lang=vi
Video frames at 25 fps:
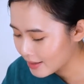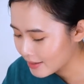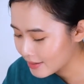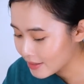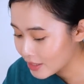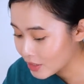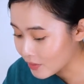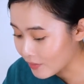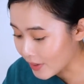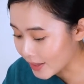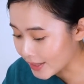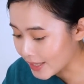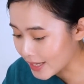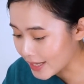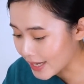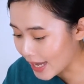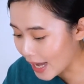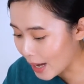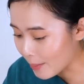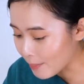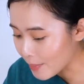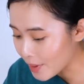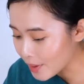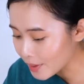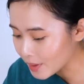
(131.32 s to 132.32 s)

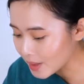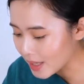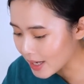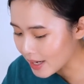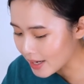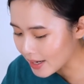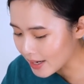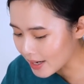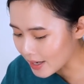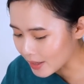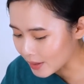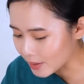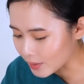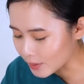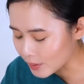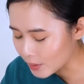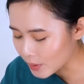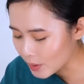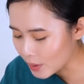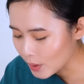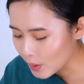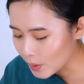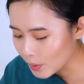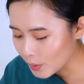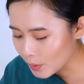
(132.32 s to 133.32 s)
Spatika bước tới gần,
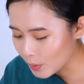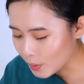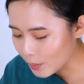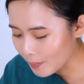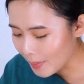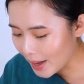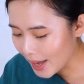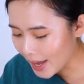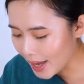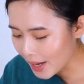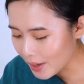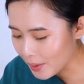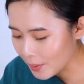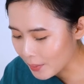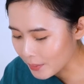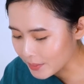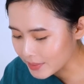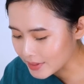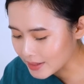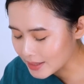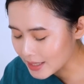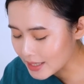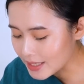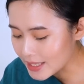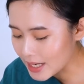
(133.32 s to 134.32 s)
cô bé
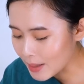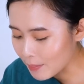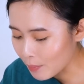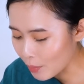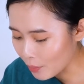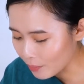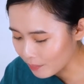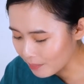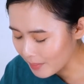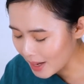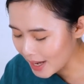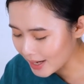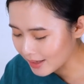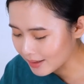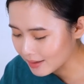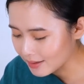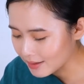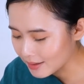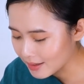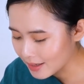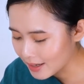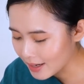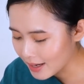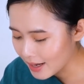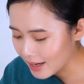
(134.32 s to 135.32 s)
ngồi xích ra một bên.
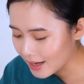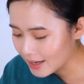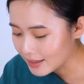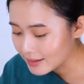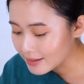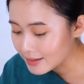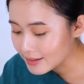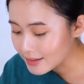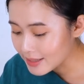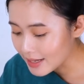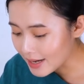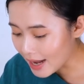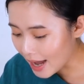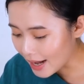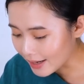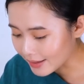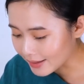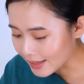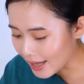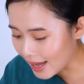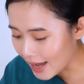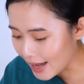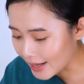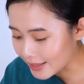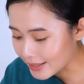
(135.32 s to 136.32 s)

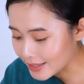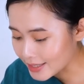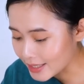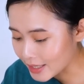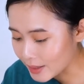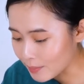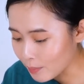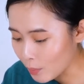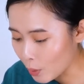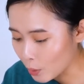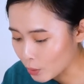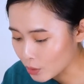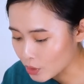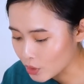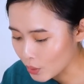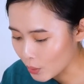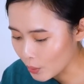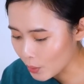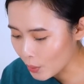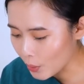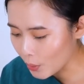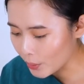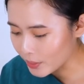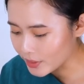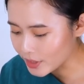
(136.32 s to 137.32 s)
Siddhartha chỉ một
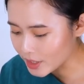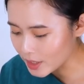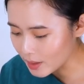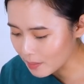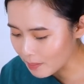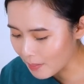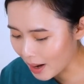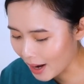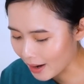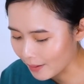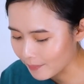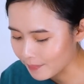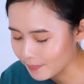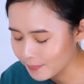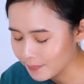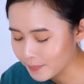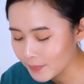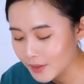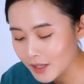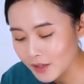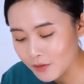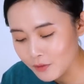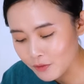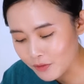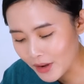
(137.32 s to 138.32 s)
chỗ ngồi trước mặt
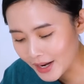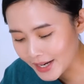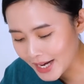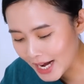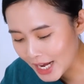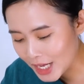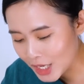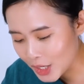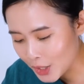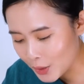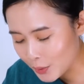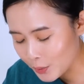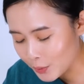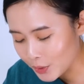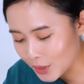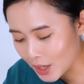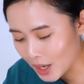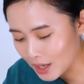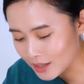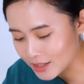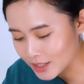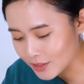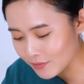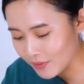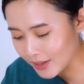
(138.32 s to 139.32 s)
và ra hiệu
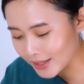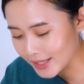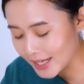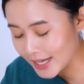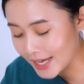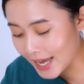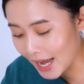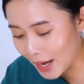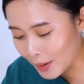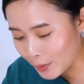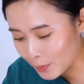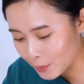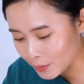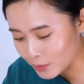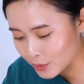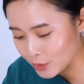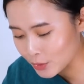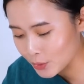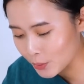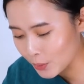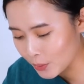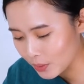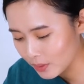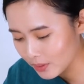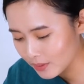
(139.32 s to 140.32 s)
cho Spatika ngồi
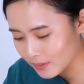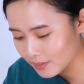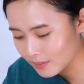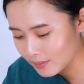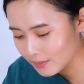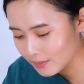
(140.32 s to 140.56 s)
xuống.